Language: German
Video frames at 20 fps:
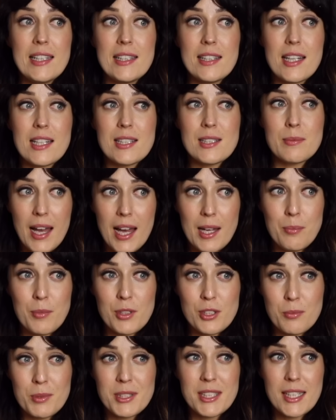das hat mir
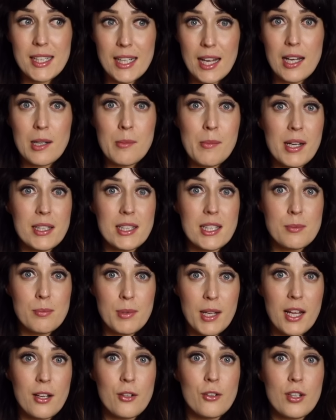so ein bisschen klar gemacht, dass
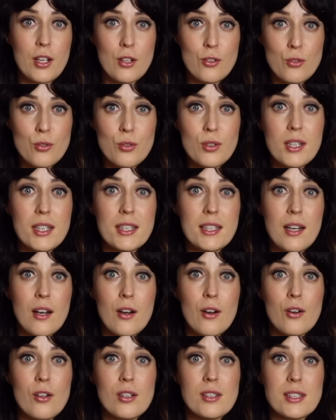Planung natürlich
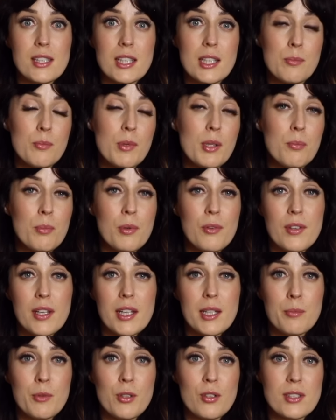auch sich
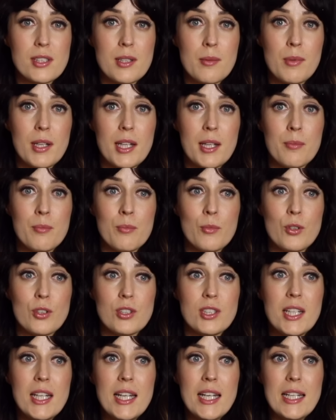mitbewegt mit unserem Leben
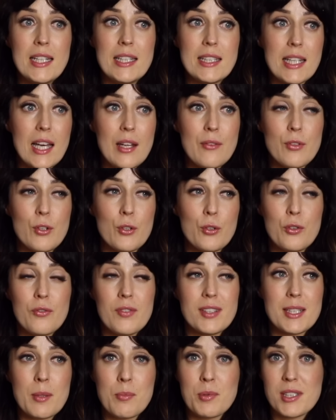und nicht einfach
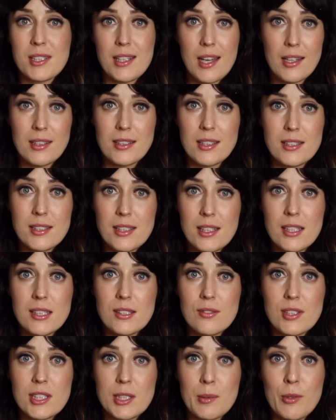irgendwas Abstraktes
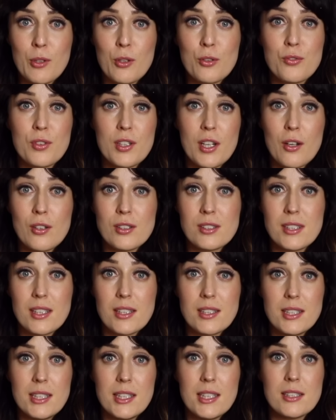ist, was jemand uns von außen
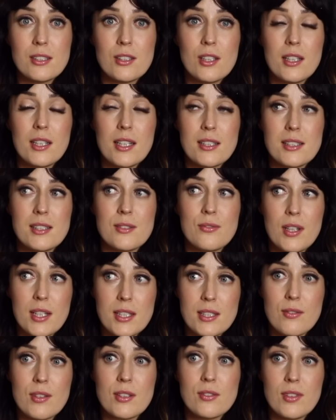diktiert, sondern das ist
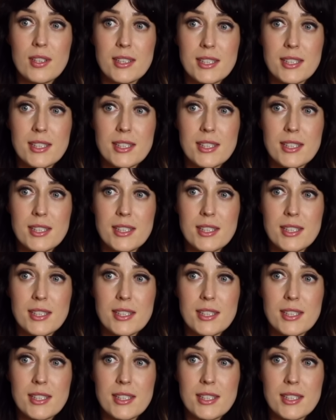was, was wir